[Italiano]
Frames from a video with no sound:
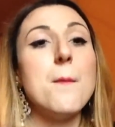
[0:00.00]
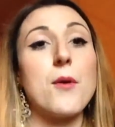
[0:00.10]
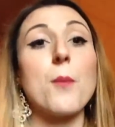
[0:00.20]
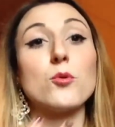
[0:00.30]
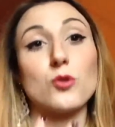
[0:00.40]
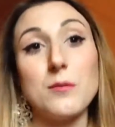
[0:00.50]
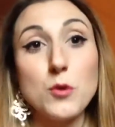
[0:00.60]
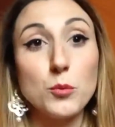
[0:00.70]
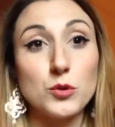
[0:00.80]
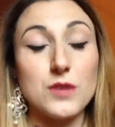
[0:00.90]
Però appunto dal mio
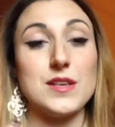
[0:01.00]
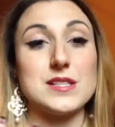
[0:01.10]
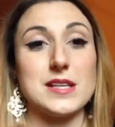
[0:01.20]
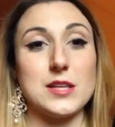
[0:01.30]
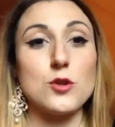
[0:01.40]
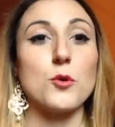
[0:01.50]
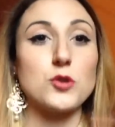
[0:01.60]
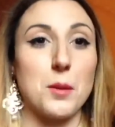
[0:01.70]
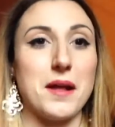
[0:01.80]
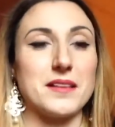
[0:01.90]
punto di vista, essendo
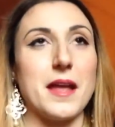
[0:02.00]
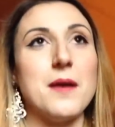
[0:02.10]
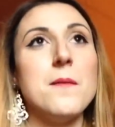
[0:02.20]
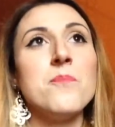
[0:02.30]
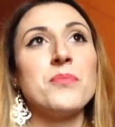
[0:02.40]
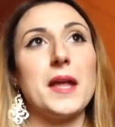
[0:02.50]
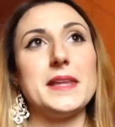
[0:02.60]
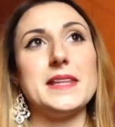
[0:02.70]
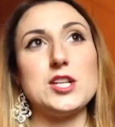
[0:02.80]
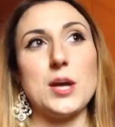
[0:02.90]
molto amante
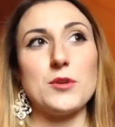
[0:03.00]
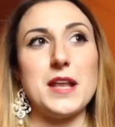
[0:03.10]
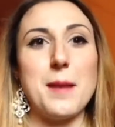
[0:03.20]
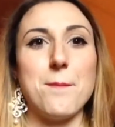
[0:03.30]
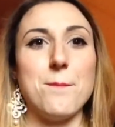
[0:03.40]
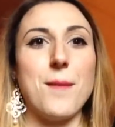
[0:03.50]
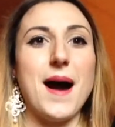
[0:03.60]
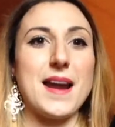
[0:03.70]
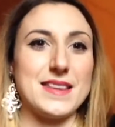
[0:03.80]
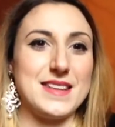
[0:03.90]
diciamo delle
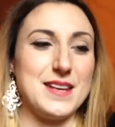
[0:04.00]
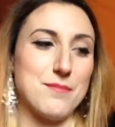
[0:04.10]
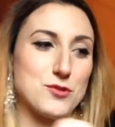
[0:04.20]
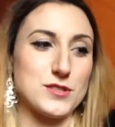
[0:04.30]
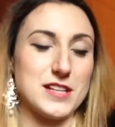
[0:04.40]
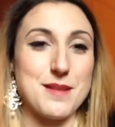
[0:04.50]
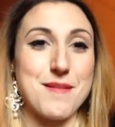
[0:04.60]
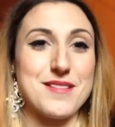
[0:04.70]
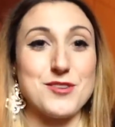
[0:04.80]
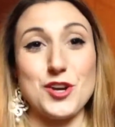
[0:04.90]
parti
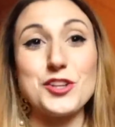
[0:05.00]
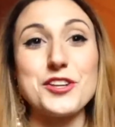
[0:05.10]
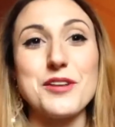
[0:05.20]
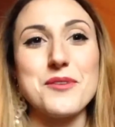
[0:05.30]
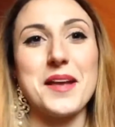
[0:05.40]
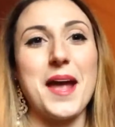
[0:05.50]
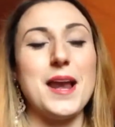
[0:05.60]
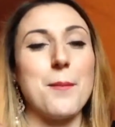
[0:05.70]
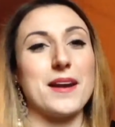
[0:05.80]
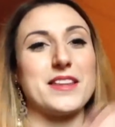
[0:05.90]
sostanzialmente scientifiche,
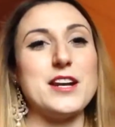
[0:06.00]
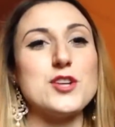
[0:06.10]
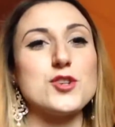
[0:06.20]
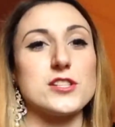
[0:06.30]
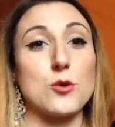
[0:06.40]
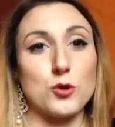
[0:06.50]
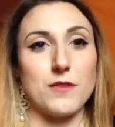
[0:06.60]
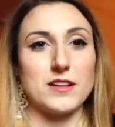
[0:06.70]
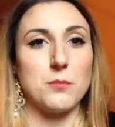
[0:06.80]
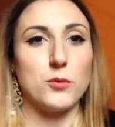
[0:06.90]
la parte religiosa l'ho
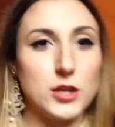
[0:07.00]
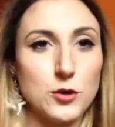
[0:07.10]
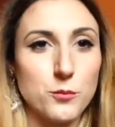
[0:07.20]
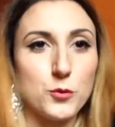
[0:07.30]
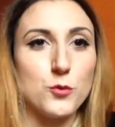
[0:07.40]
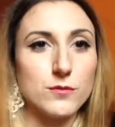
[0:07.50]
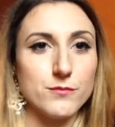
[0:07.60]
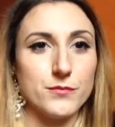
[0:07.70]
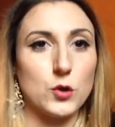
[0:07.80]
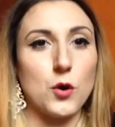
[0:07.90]
trovata un pochino
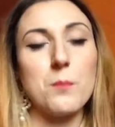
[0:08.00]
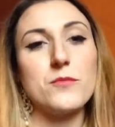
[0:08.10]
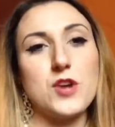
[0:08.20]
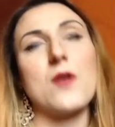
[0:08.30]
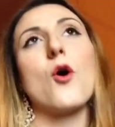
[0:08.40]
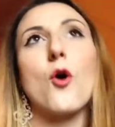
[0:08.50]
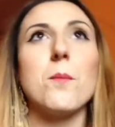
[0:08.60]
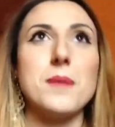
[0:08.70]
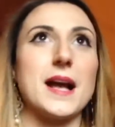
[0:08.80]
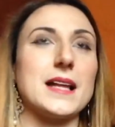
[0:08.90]
più, com- cioè non
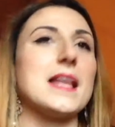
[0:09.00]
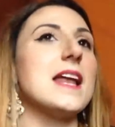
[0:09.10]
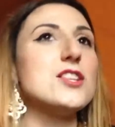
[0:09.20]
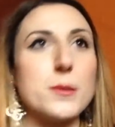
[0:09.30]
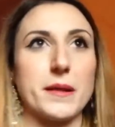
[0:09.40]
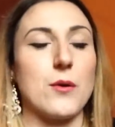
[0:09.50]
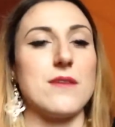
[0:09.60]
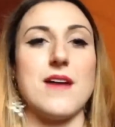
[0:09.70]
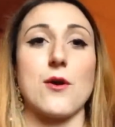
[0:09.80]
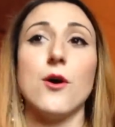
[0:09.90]
complicata da leggere perché non è
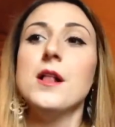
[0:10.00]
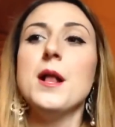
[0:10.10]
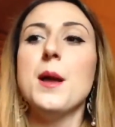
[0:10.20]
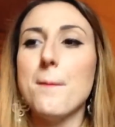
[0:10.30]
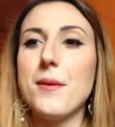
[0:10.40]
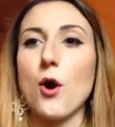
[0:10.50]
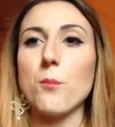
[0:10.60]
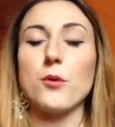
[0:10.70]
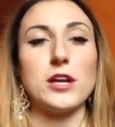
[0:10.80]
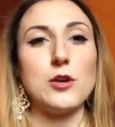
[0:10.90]
vero, però un
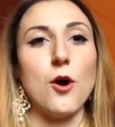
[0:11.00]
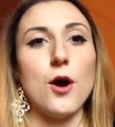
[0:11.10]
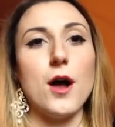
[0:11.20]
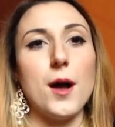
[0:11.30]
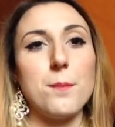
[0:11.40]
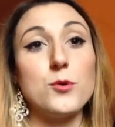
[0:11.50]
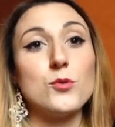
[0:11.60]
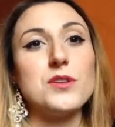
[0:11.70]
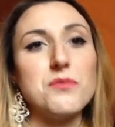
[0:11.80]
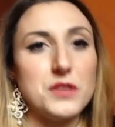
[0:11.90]
pochino eh, più
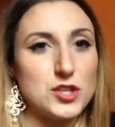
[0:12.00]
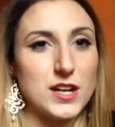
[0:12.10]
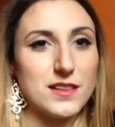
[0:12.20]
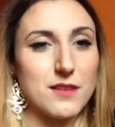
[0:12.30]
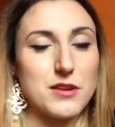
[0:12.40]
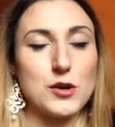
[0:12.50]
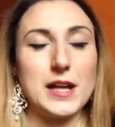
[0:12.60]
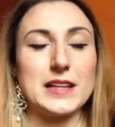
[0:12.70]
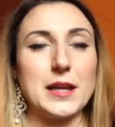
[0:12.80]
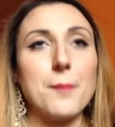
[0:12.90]
difficile, tra
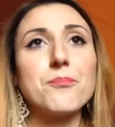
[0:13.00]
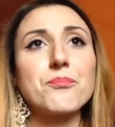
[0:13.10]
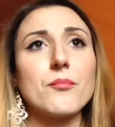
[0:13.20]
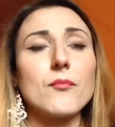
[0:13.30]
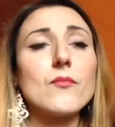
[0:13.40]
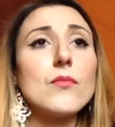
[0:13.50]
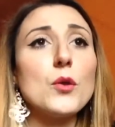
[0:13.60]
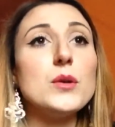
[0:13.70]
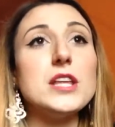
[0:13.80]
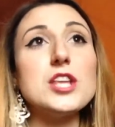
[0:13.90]
virgolette.
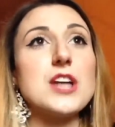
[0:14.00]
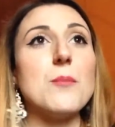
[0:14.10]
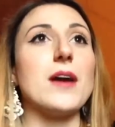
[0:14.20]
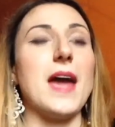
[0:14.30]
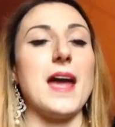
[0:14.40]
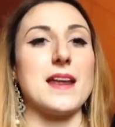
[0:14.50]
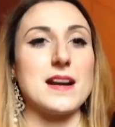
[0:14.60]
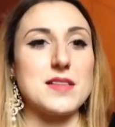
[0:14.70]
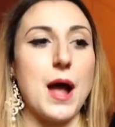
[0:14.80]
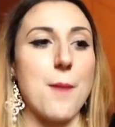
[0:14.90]
Quindi diciamo che in
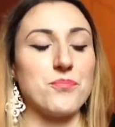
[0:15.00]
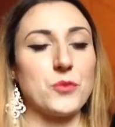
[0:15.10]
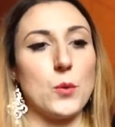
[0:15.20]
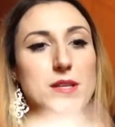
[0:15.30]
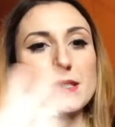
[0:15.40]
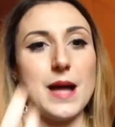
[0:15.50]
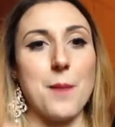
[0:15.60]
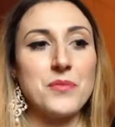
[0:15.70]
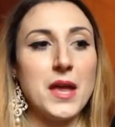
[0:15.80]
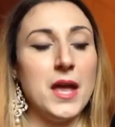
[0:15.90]
realtà
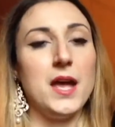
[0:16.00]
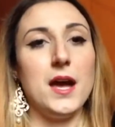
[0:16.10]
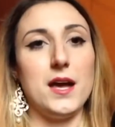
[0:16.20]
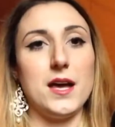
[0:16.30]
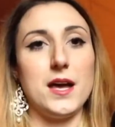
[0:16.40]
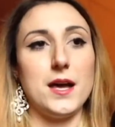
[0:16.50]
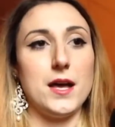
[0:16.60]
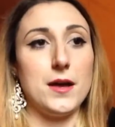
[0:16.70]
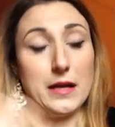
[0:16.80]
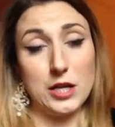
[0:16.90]
questa
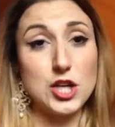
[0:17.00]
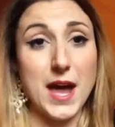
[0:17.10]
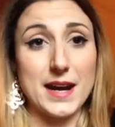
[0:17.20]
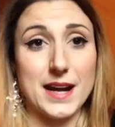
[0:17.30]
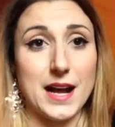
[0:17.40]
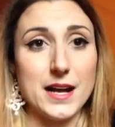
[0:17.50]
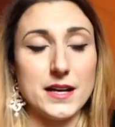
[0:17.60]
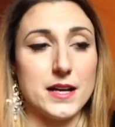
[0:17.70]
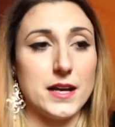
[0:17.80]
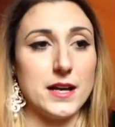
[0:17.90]
eh, ricerca
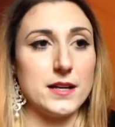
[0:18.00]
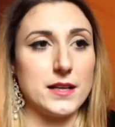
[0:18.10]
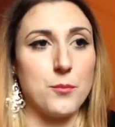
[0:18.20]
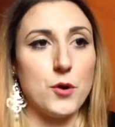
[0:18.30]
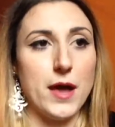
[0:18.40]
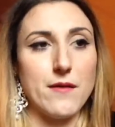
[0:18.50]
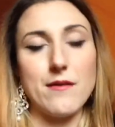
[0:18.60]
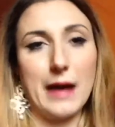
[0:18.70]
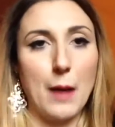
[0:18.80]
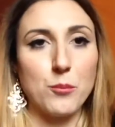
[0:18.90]
eh, che poi ha
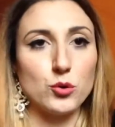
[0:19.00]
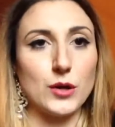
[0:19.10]
appunto